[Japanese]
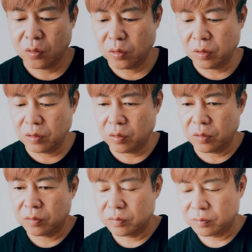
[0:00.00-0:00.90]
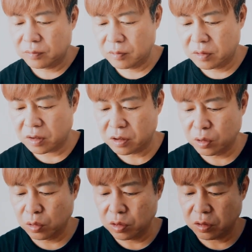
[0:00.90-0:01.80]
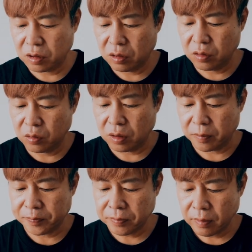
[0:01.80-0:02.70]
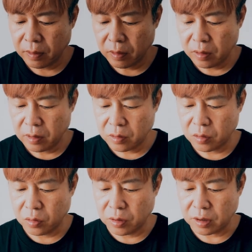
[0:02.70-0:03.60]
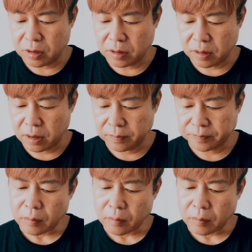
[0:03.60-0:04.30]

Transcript: これぞ、ザ醤油っていうような醤油味ですね。